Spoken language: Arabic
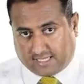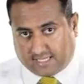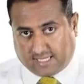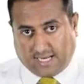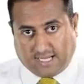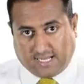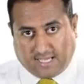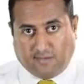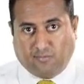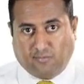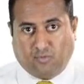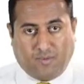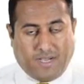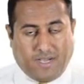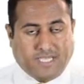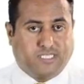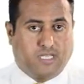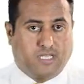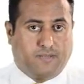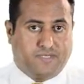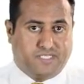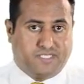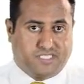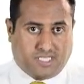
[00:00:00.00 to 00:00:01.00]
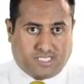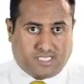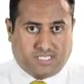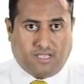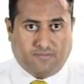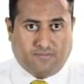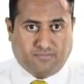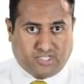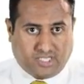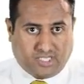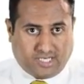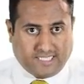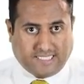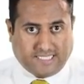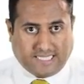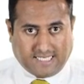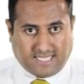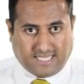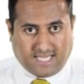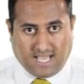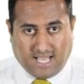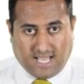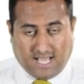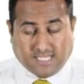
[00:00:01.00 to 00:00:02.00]
طريقة مباشرة باستخدام شريط
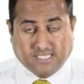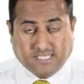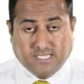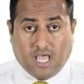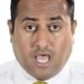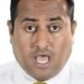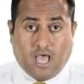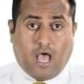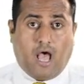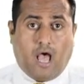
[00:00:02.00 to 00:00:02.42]
القياس